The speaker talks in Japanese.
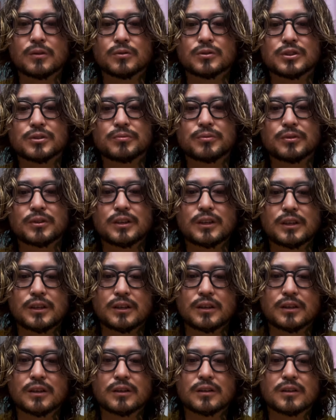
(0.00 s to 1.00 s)
構自分に
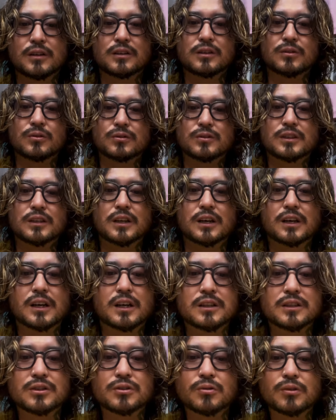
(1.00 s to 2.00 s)
の好きな
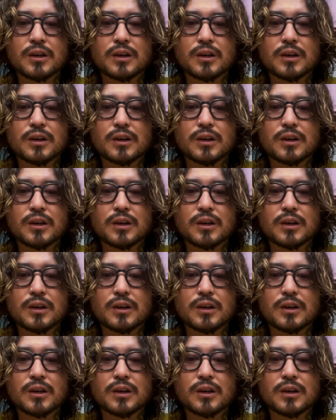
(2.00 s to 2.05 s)
感じと